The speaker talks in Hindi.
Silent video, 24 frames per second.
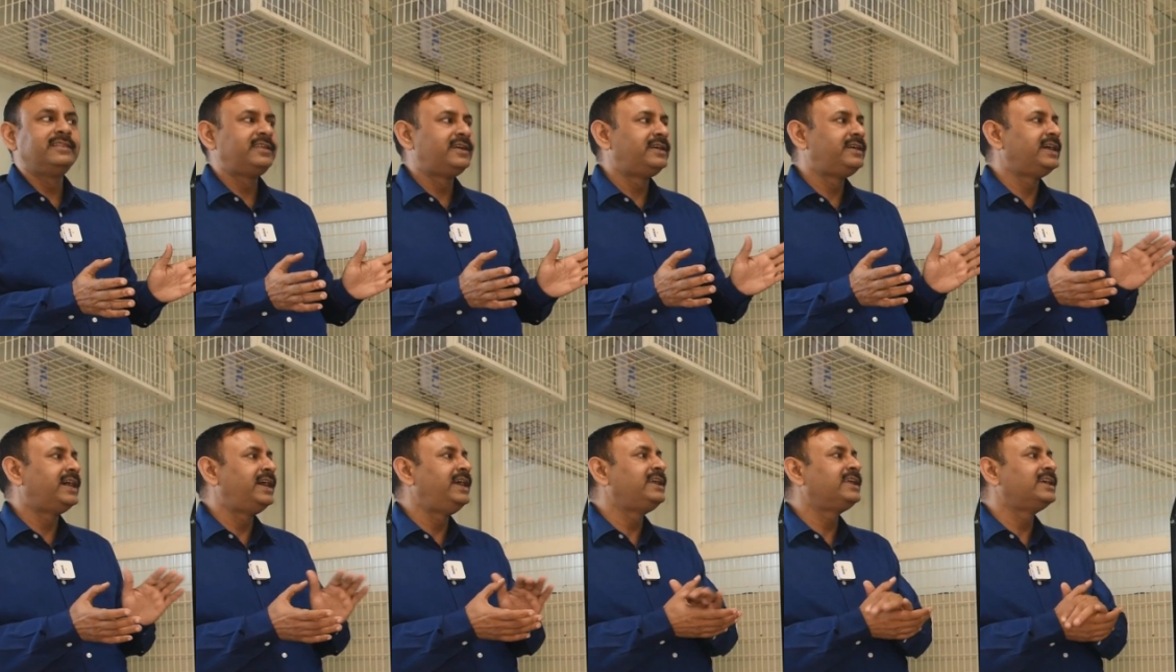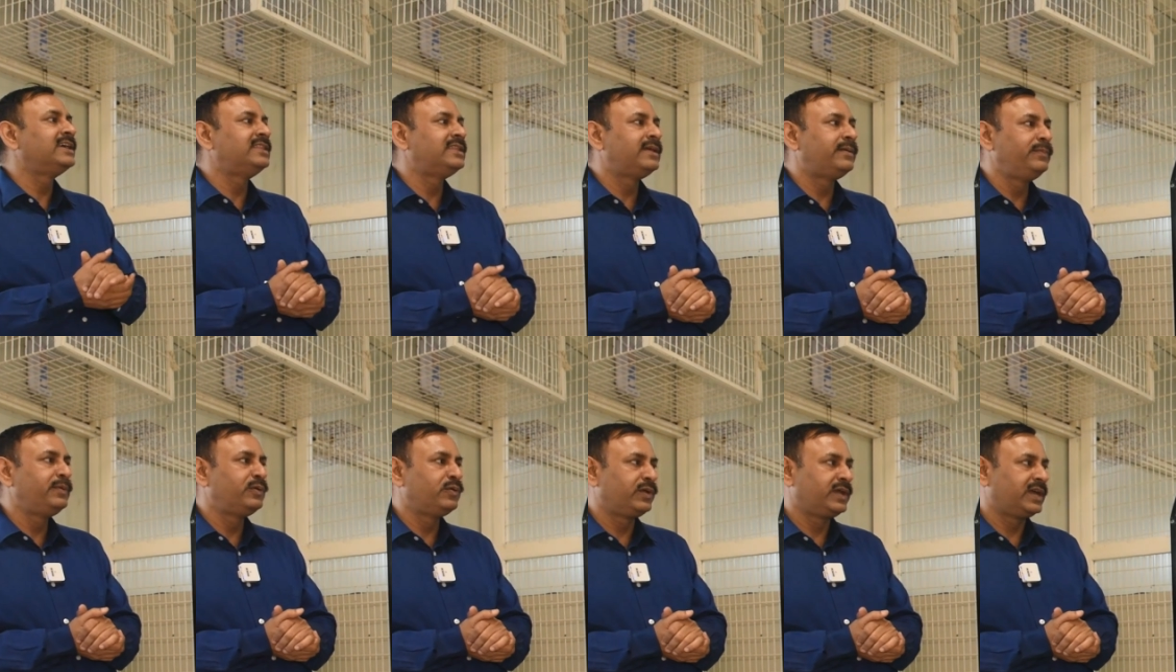अंदर डाइट के
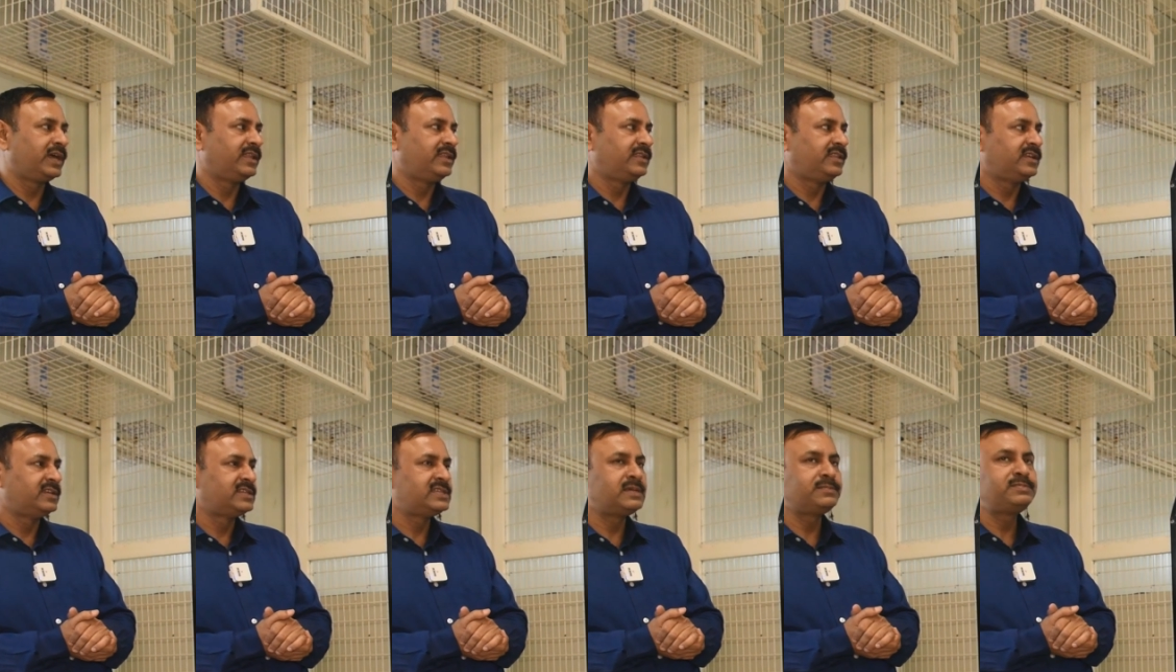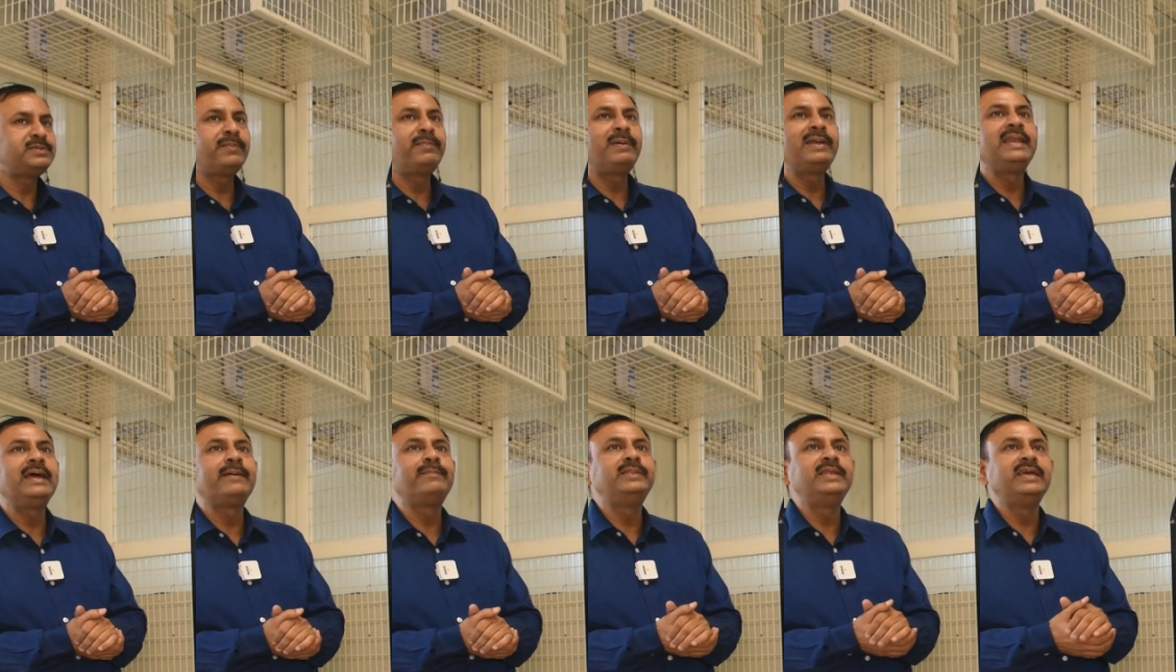अंदर इनको क्या देते हैं सबसे
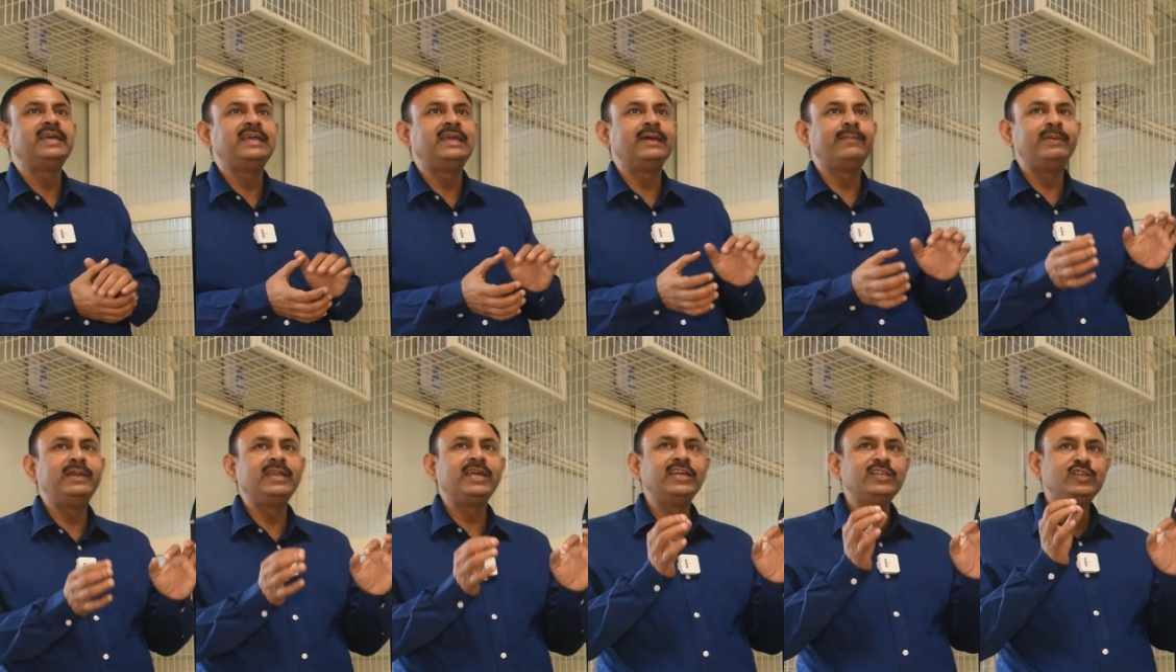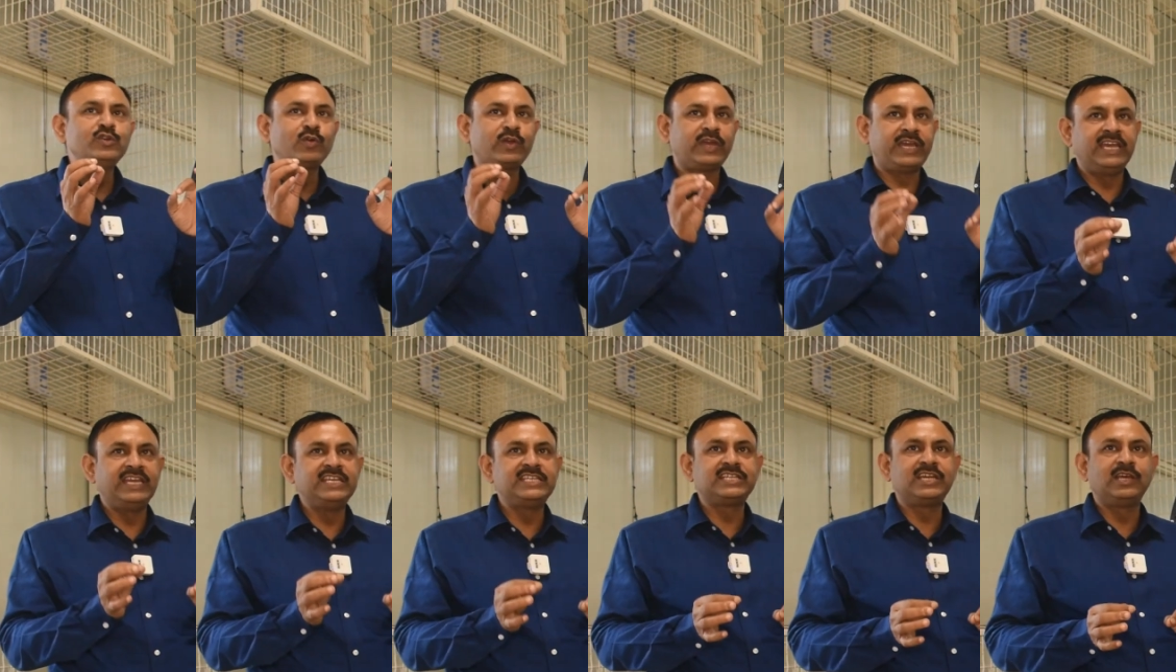पहले आप देखिए हम इनकी जो
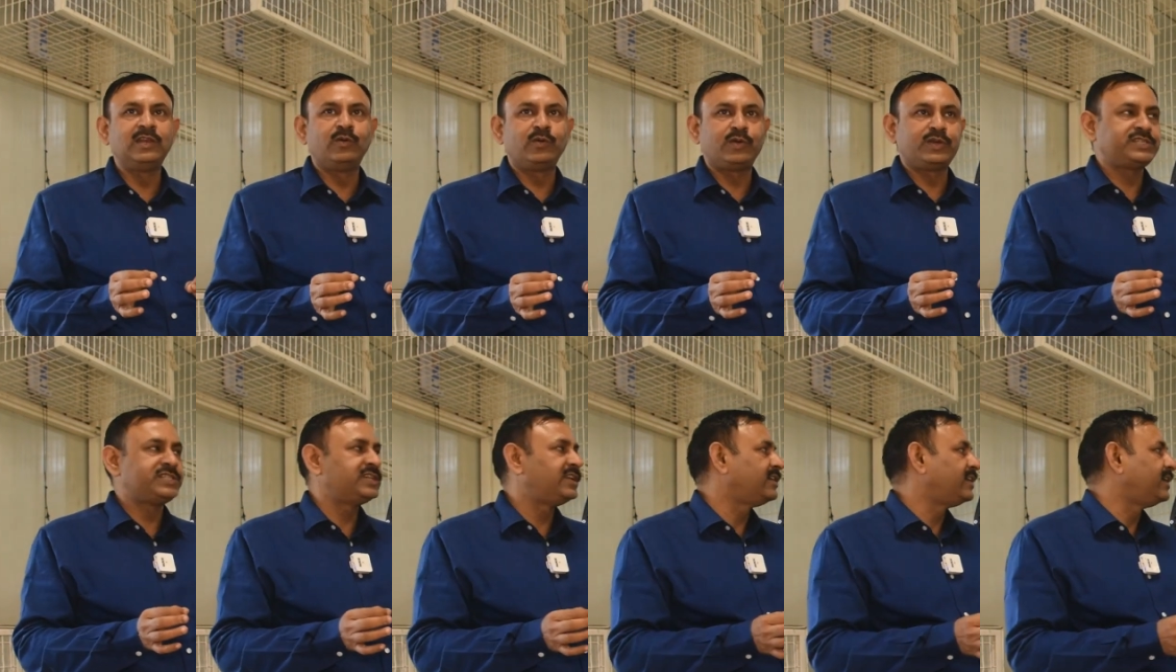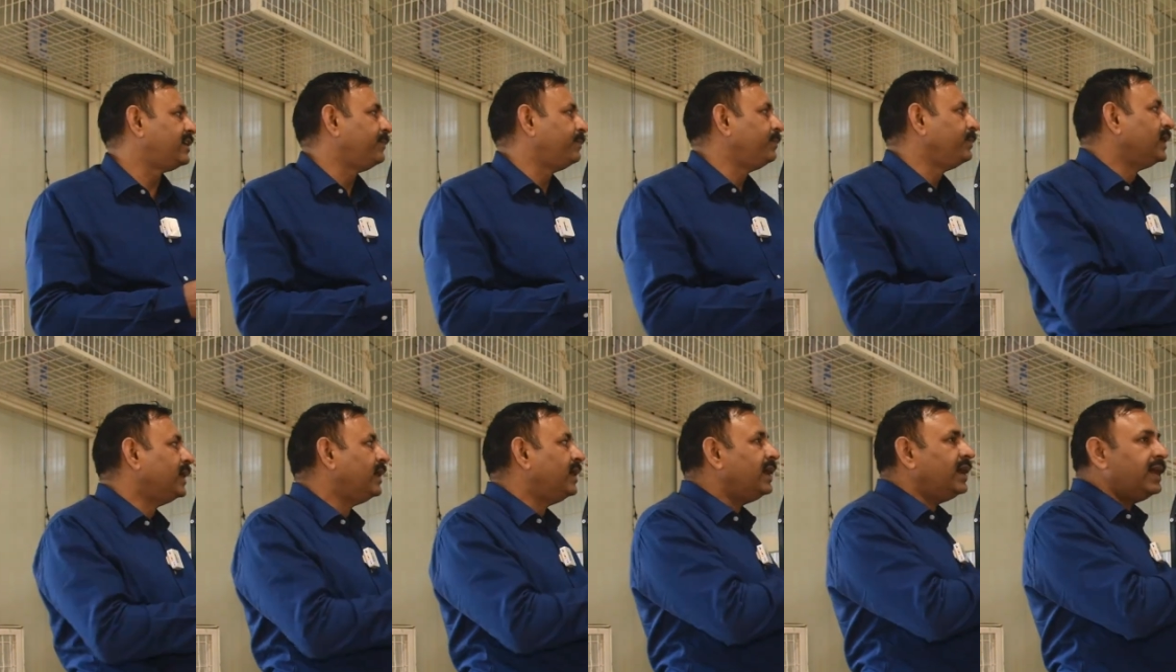केज की लोकेशन करी
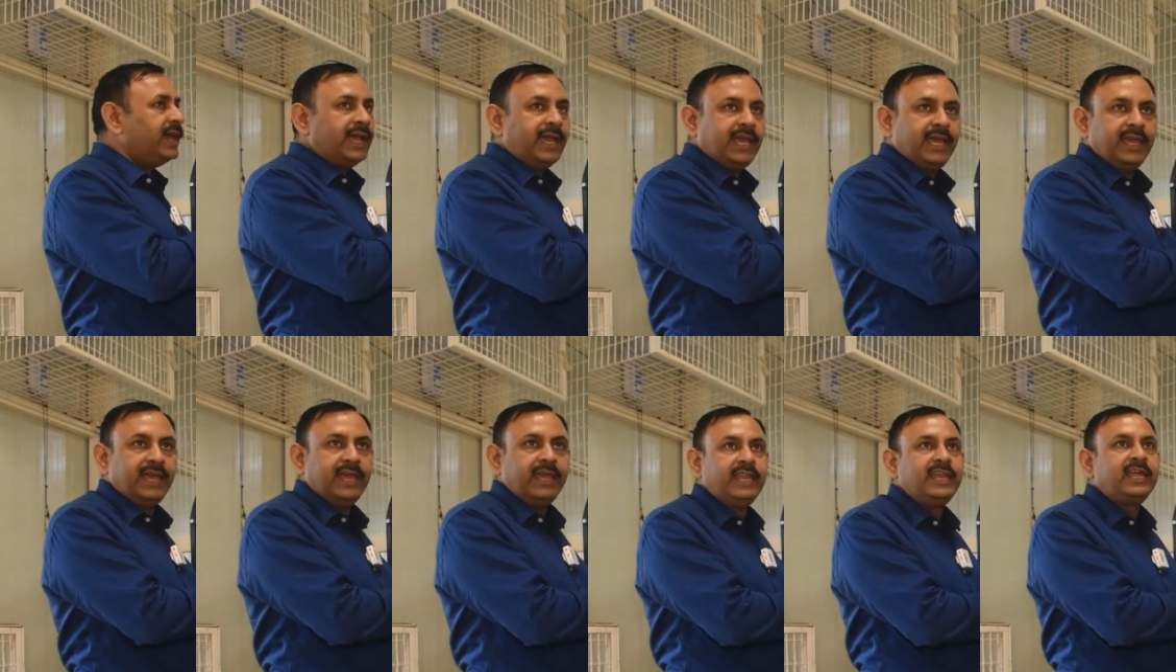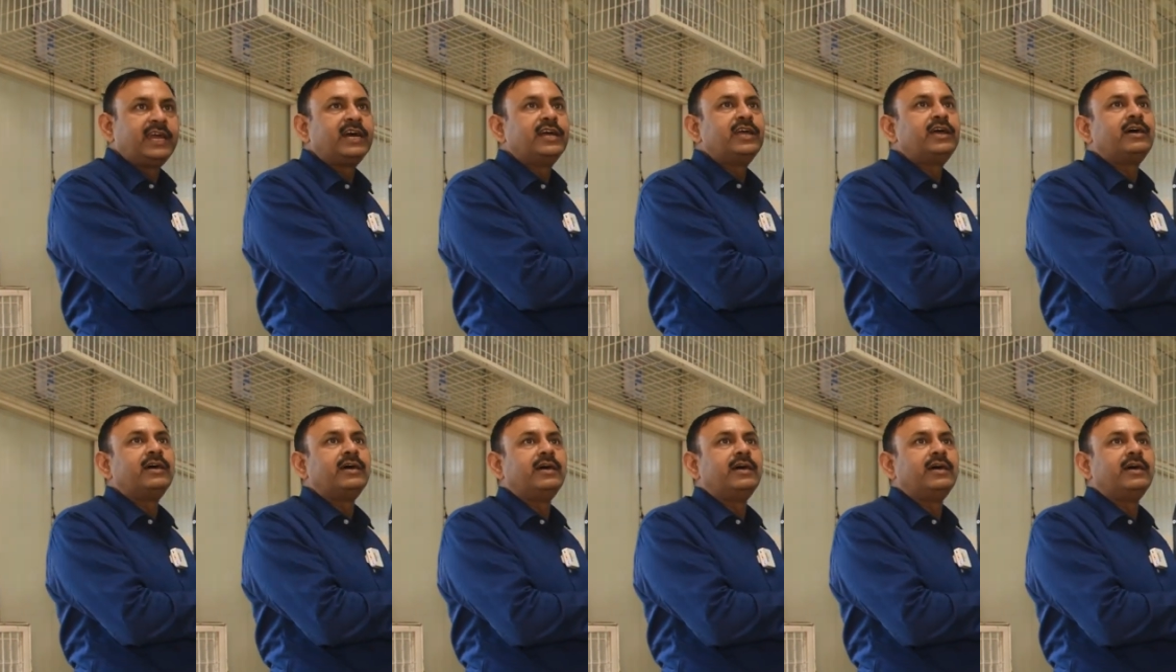इनका